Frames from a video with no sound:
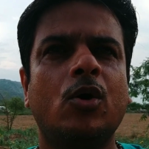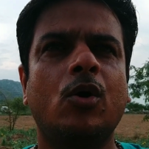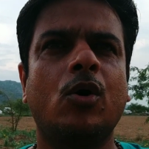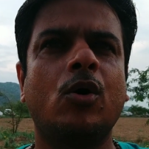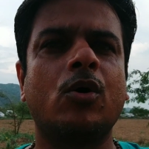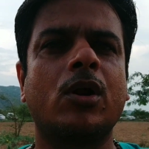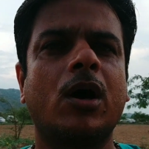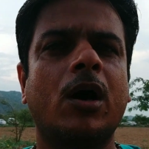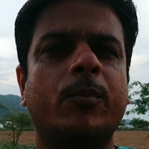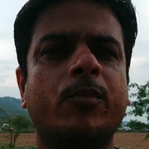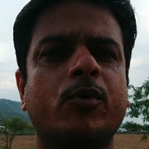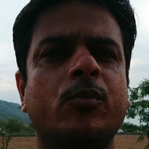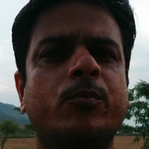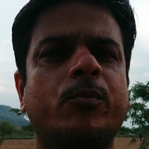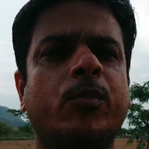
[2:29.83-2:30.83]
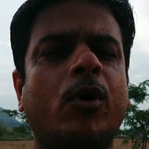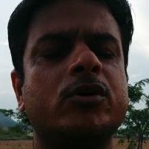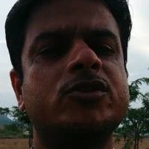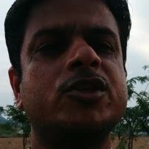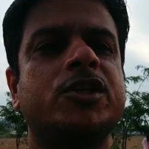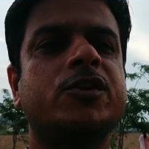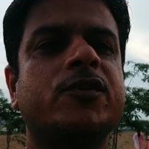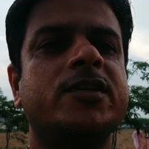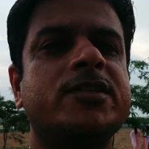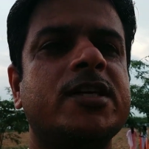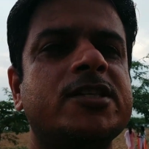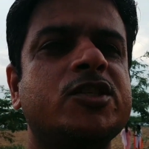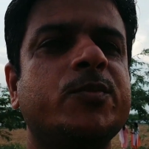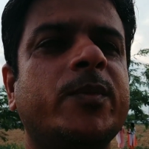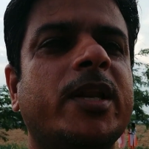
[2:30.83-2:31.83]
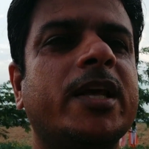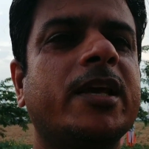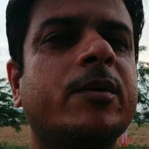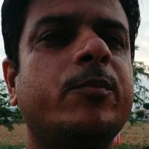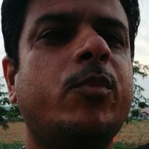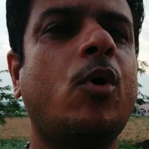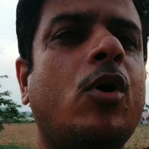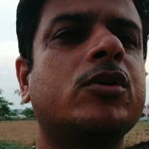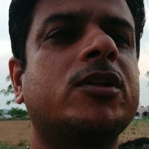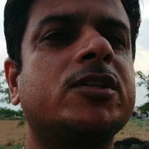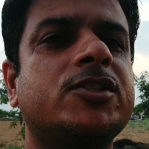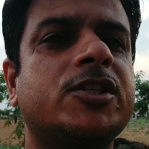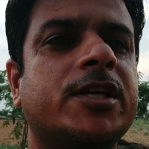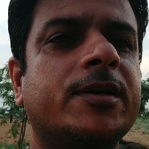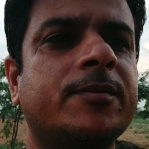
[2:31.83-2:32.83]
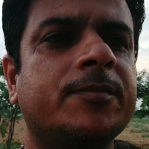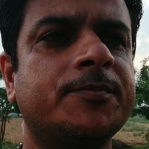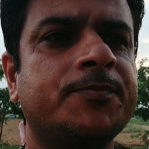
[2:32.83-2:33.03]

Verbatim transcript: और आपको पॉजिटिव रिजल्ट्स मिलेंगे बहुत अच्छे